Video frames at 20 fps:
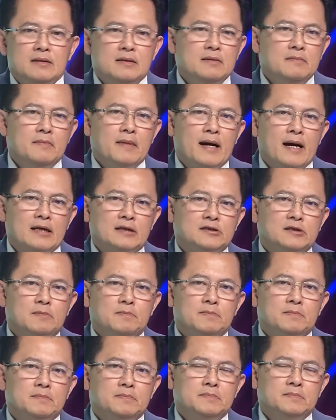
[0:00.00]
Nhưng mà
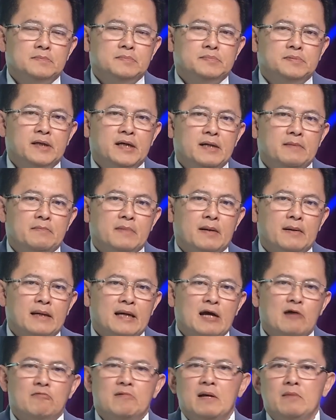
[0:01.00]
trong khi mà
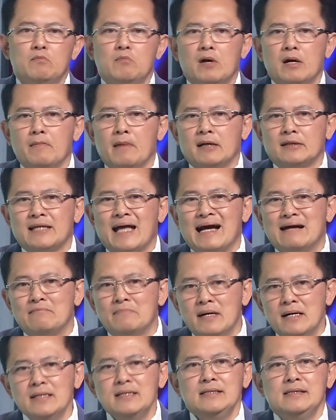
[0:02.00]
leo lên một cái bậc
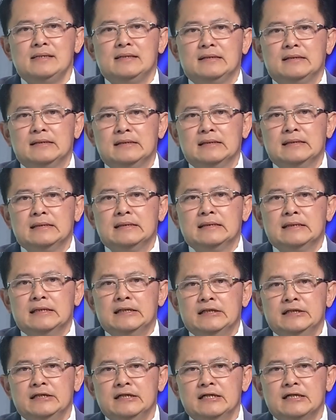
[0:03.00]
thang mới
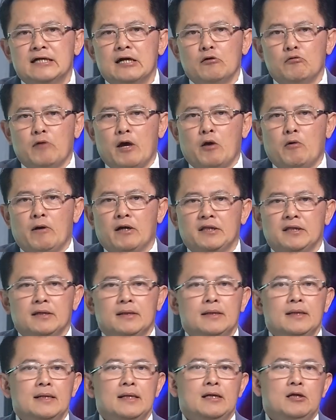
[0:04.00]
như các loại hỏa
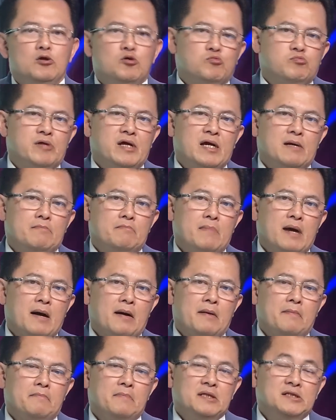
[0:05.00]
tiễn liên lục địa
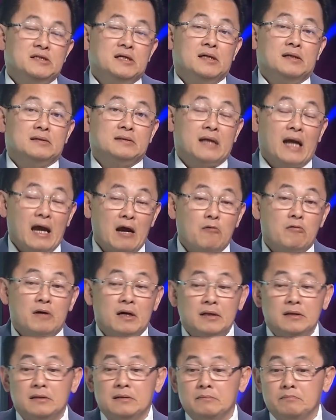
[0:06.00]
mà bây giờ theo
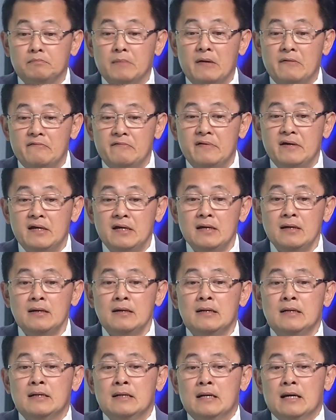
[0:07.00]
cái bên phía
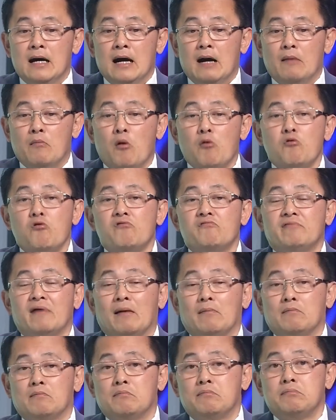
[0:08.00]
ở à, Bộ Quốc
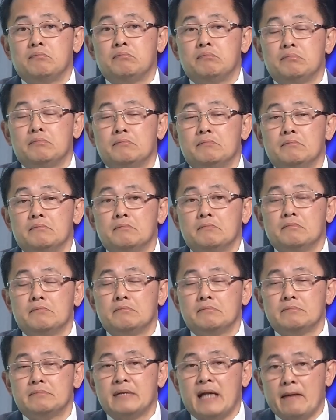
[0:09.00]
phòng
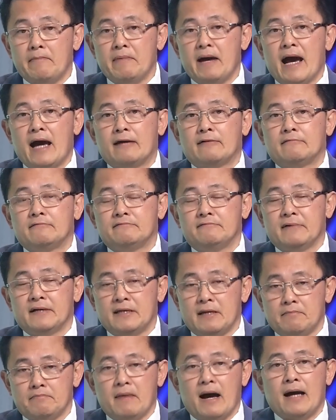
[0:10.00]
Nam Hàn và
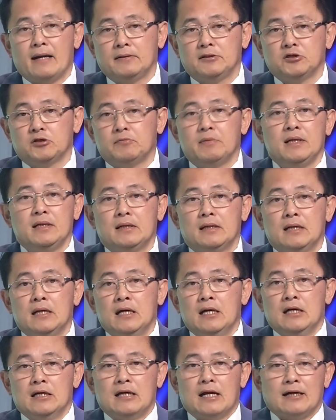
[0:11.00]
Nhật Bản cho biết
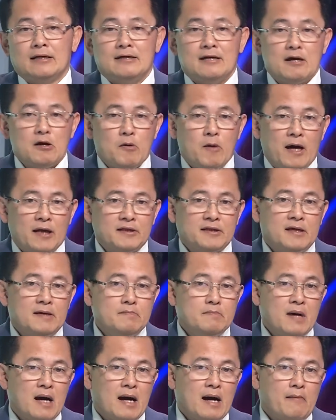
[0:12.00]
là những cái hỏa
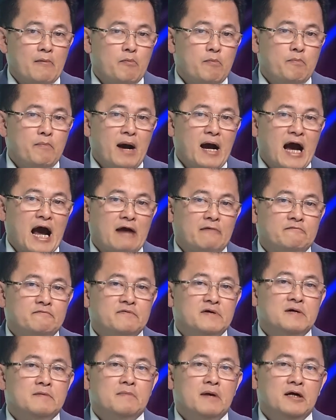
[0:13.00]
tiễn mà Bắc Hàn vừa